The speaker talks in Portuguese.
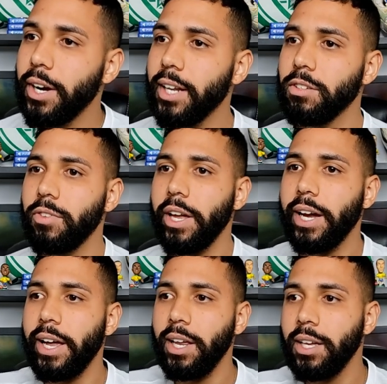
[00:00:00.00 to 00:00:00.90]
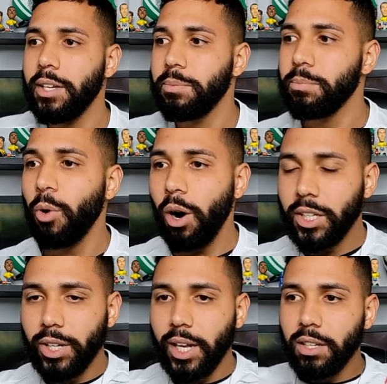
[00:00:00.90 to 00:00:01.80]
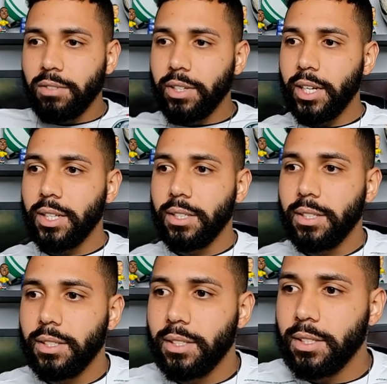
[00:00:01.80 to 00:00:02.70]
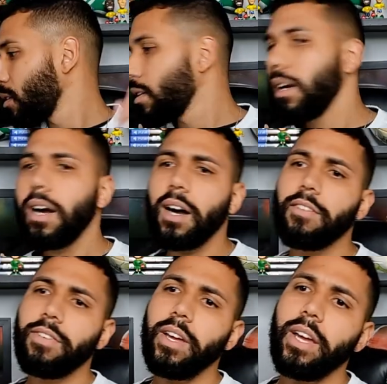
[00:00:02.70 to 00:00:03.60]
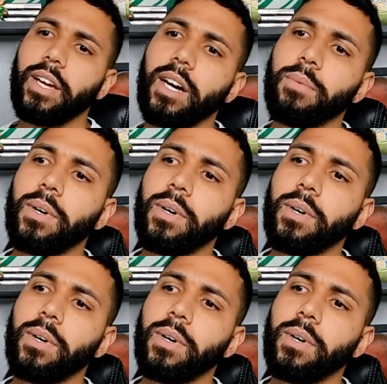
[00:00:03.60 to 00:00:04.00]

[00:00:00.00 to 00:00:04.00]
jogada do Veiga aí. Boa jogada do Veiga. Ah, Veiga,